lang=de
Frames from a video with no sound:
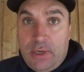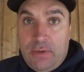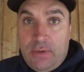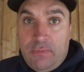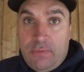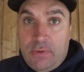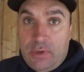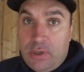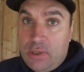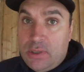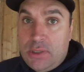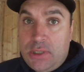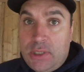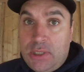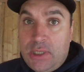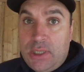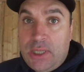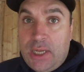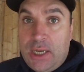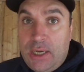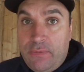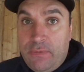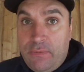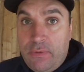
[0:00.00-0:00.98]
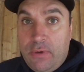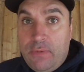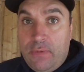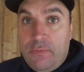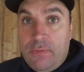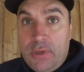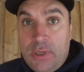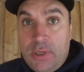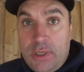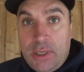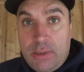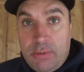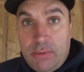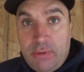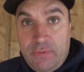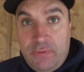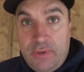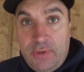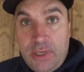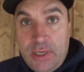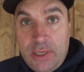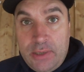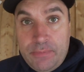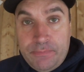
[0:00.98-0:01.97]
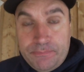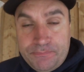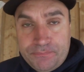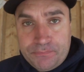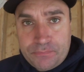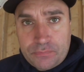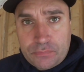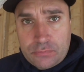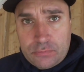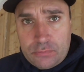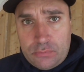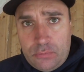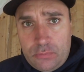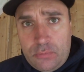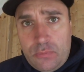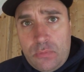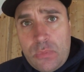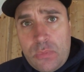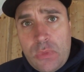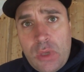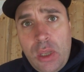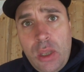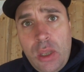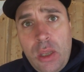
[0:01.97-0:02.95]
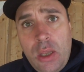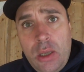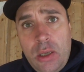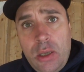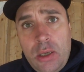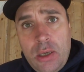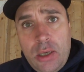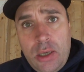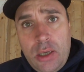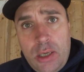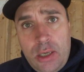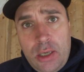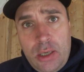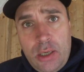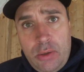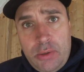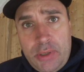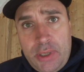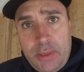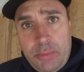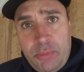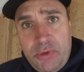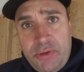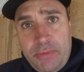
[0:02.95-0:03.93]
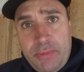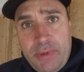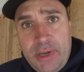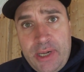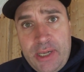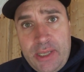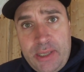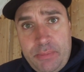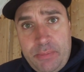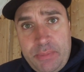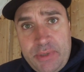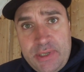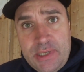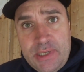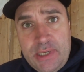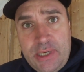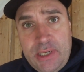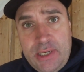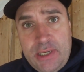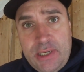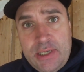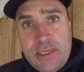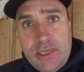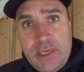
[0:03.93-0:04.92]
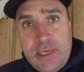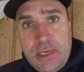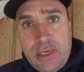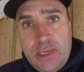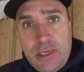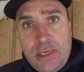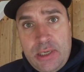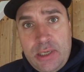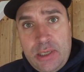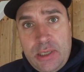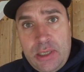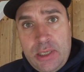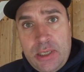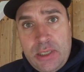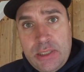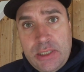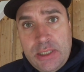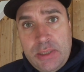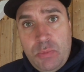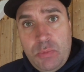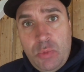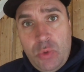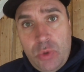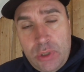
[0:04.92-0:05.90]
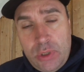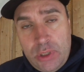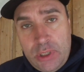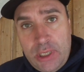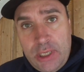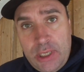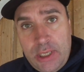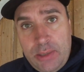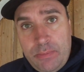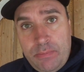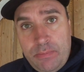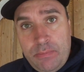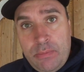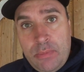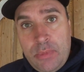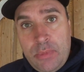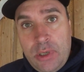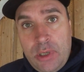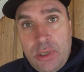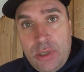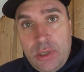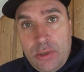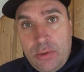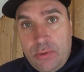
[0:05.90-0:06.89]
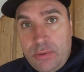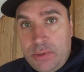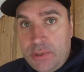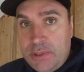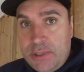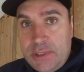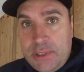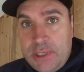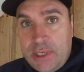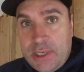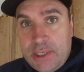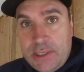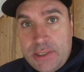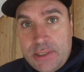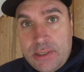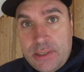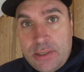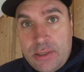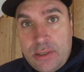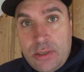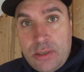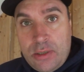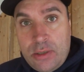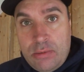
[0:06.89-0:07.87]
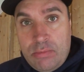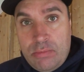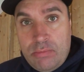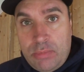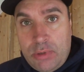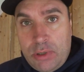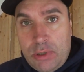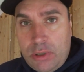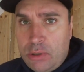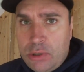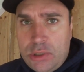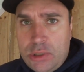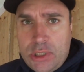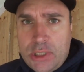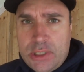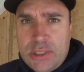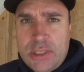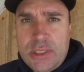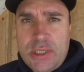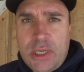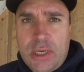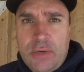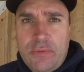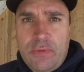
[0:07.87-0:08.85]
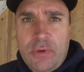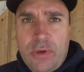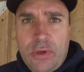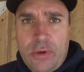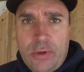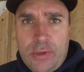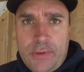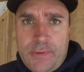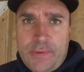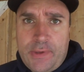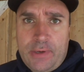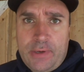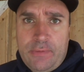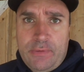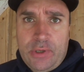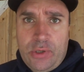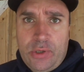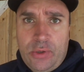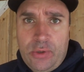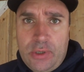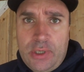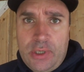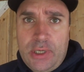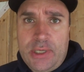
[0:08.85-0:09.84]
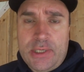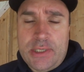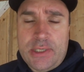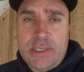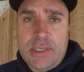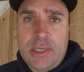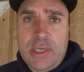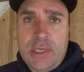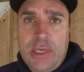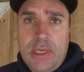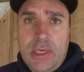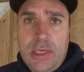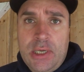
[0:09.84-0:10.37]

einfach, sind nicht alle veröffentlicht, aber viele. Äh, und da muss man halt ein bisschen sich Mühe geben und diesen ganzen ja, ich sag's jetzt einfach rotz, einfach durchlesen.